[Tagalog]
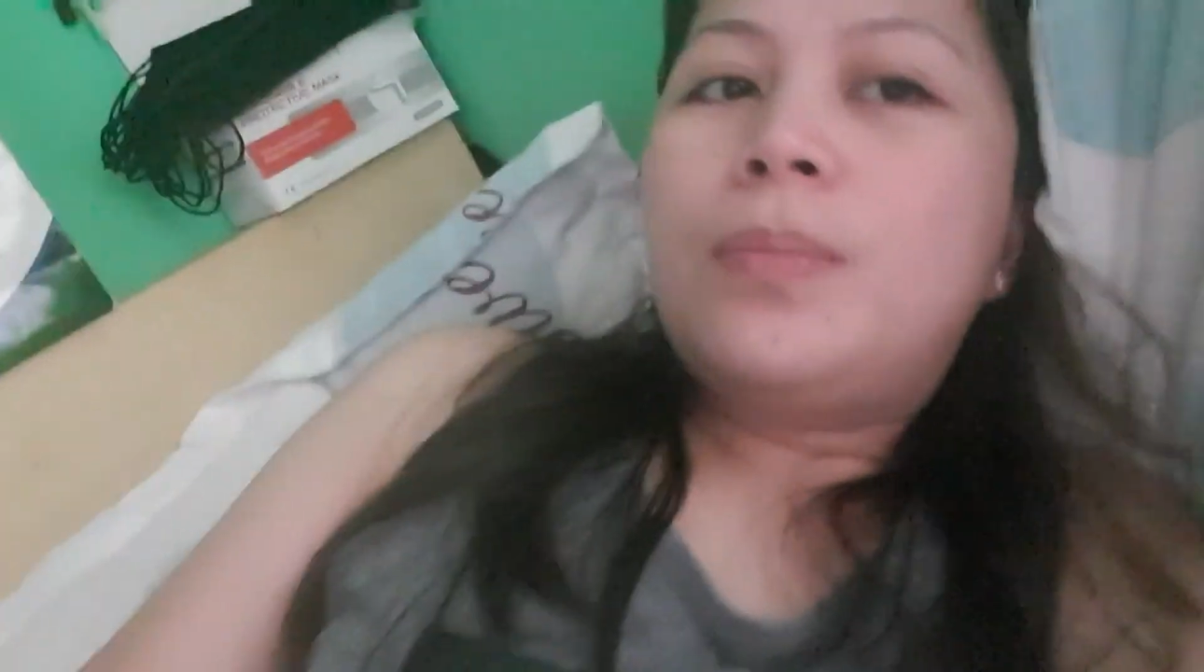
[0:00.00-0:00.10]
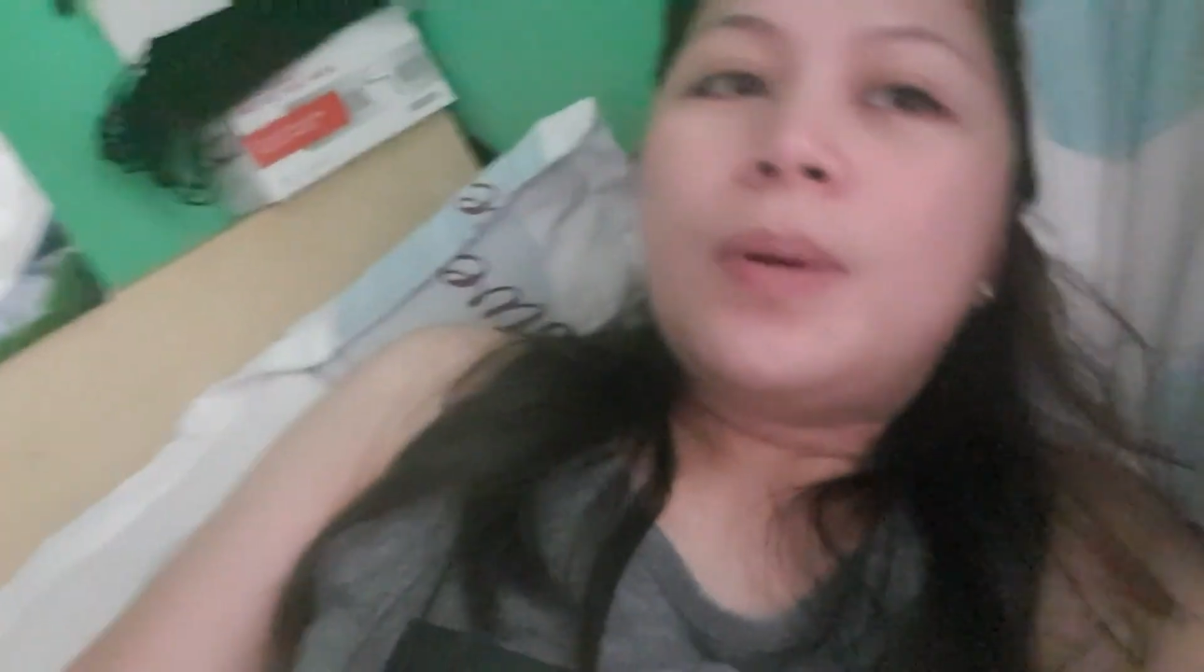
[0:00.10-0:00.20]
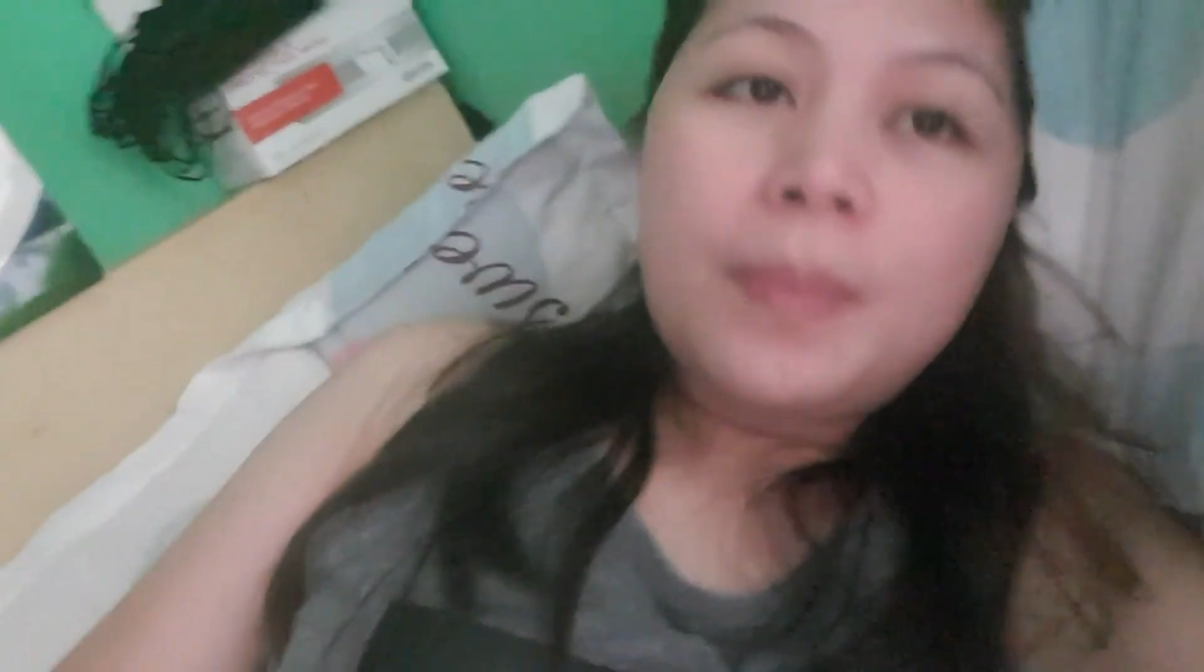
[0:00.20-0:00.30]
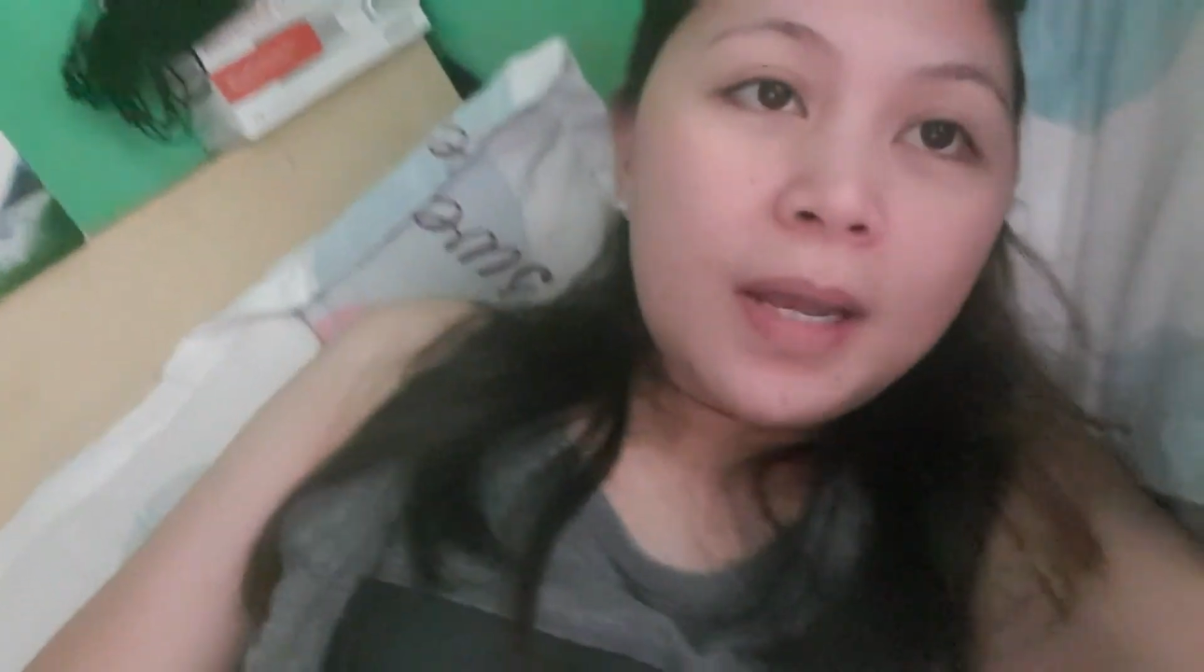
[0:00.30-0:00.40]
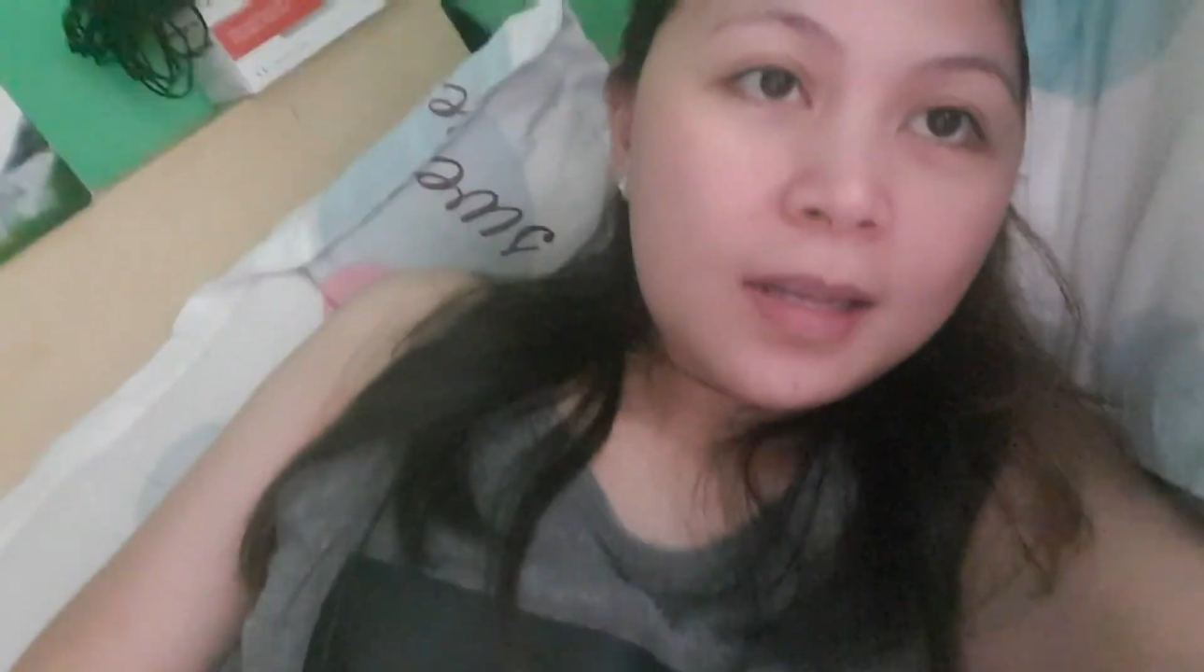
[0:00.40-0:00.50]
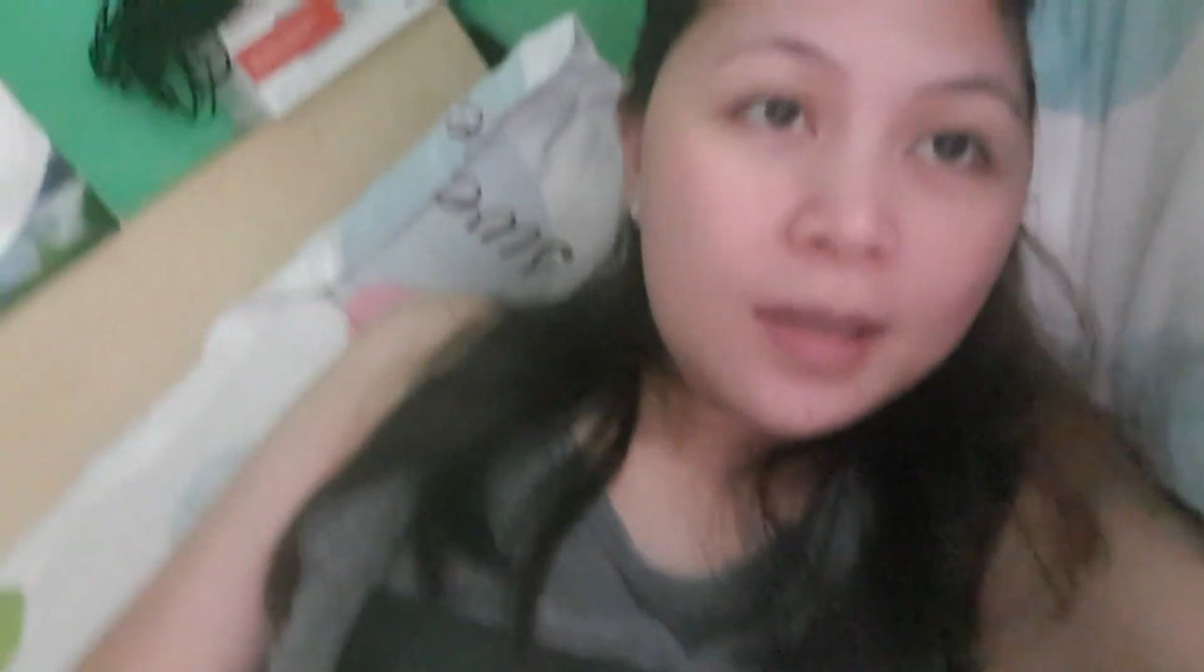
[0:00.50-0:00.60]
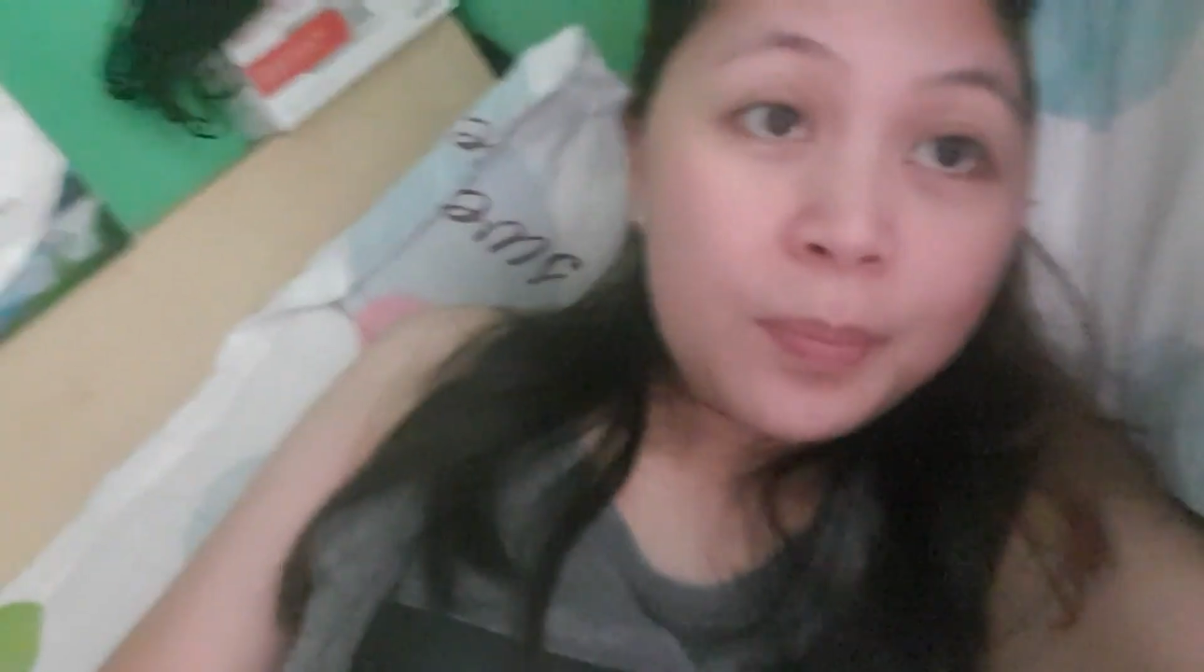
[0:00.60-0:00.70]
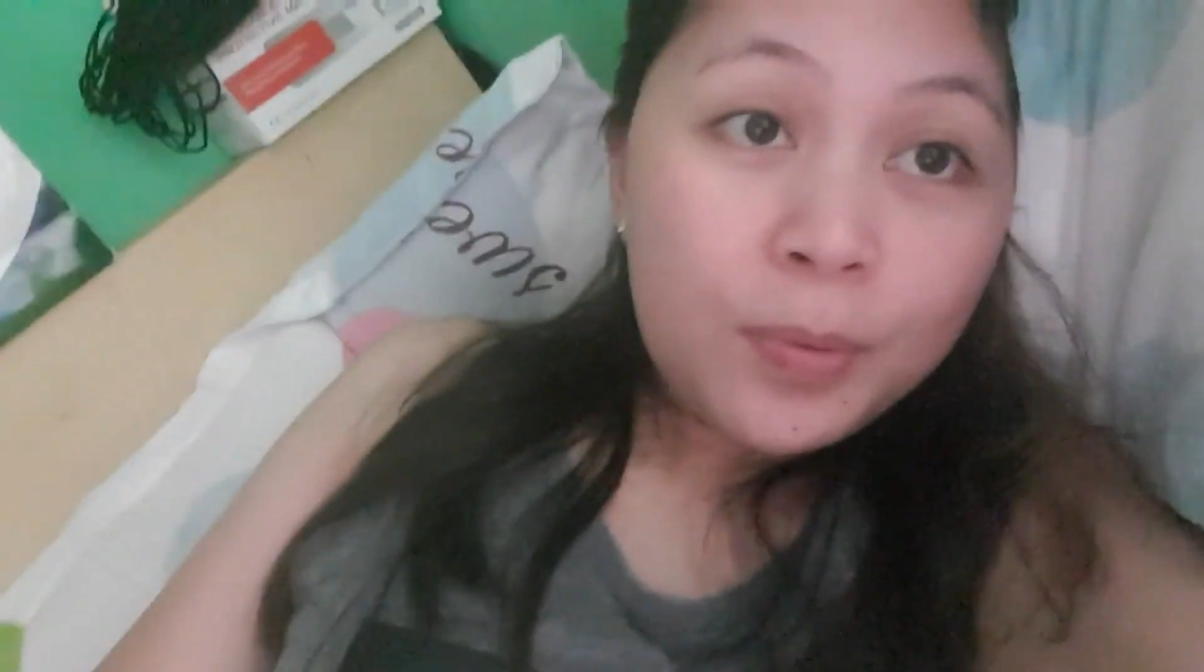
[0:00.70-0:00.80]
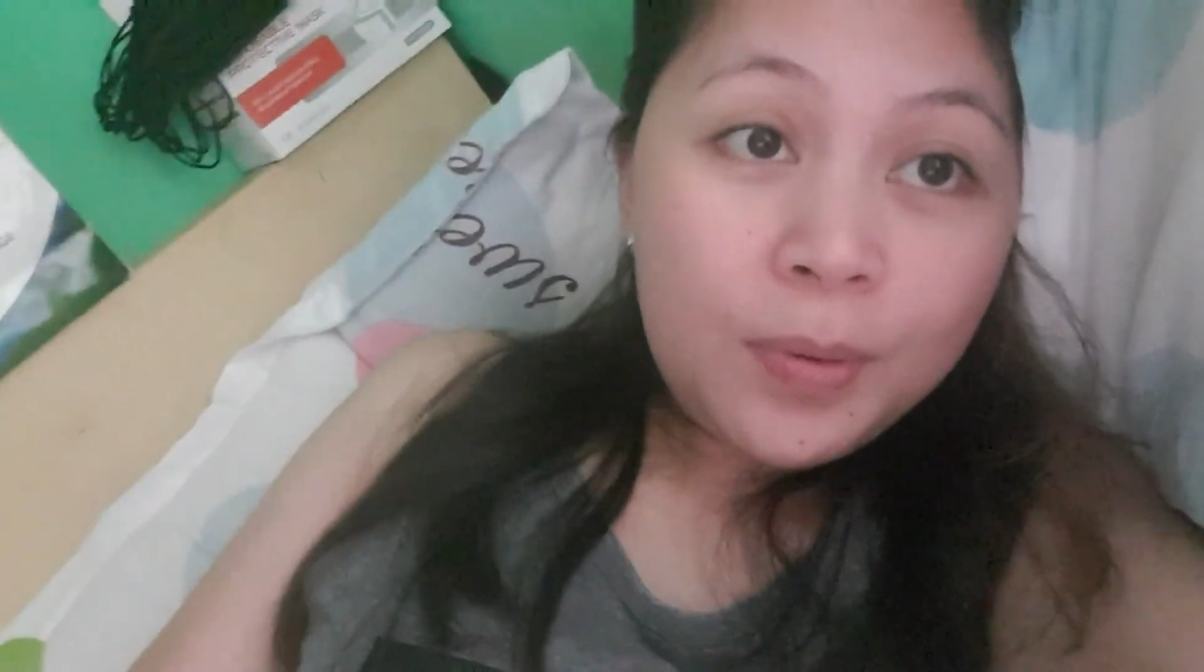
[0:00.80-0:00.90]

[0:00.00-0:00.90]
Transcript: mamaya na lang